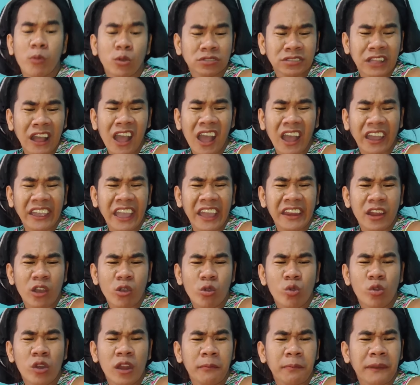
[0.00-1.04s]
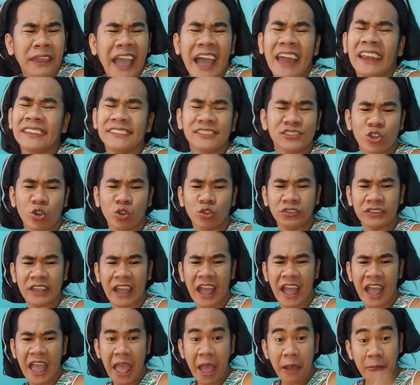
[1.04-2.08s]
Umuta ka kaya ng ulam kay Aling
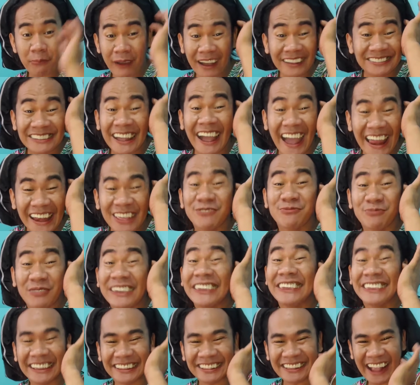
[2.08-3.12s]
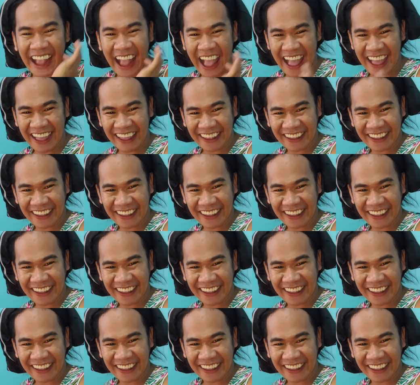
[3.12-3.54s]
Sonia. Baka sakaling bigyan ka.